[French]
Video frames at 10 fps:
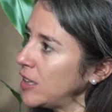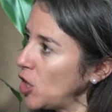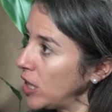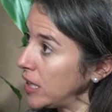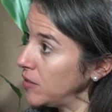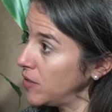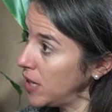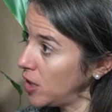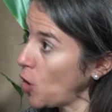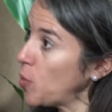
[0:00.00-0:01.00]
Ethanol
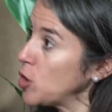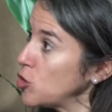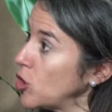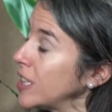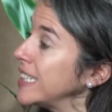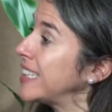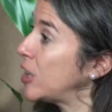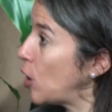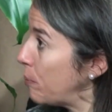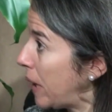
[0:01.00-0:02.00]
Greenfield, qui est un producteur
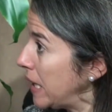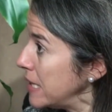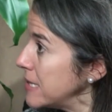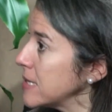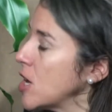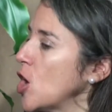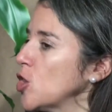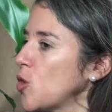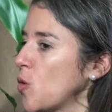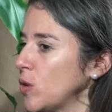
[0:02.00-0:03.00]
d'éthanol maïs.
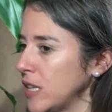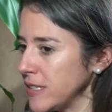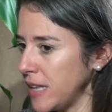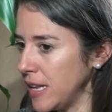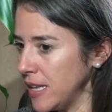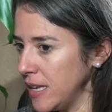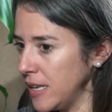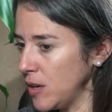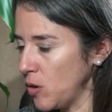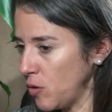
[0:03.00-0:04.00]
Donc, on est
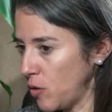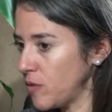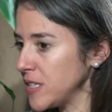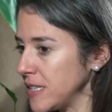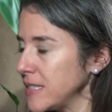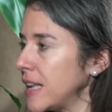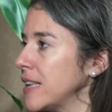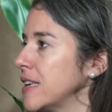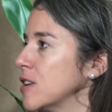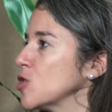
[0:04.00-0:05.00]
installé, euh, on va
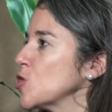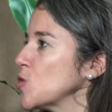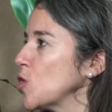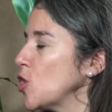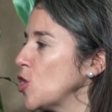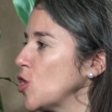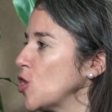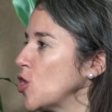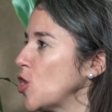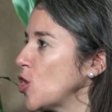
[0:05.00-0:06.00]
s'installer sur
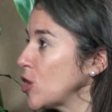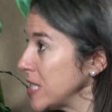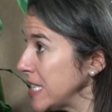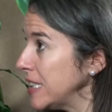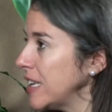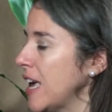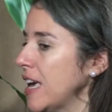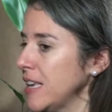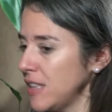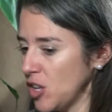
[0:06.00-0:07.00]
leur site
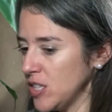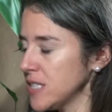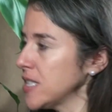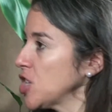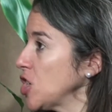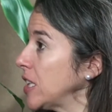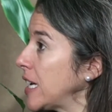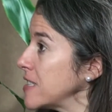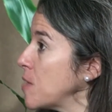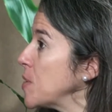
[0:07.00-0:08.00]
et il y a des synergies
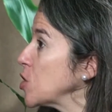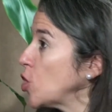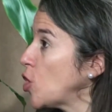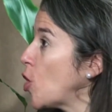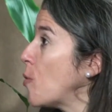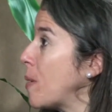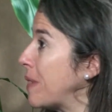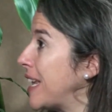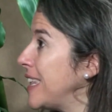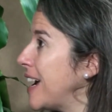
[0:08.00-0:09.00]
intéressantes parce qu'on a le
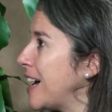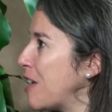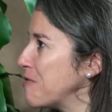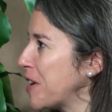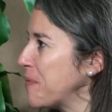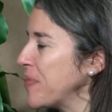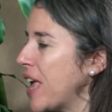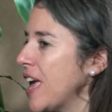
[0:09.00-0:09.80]
même client à la fin.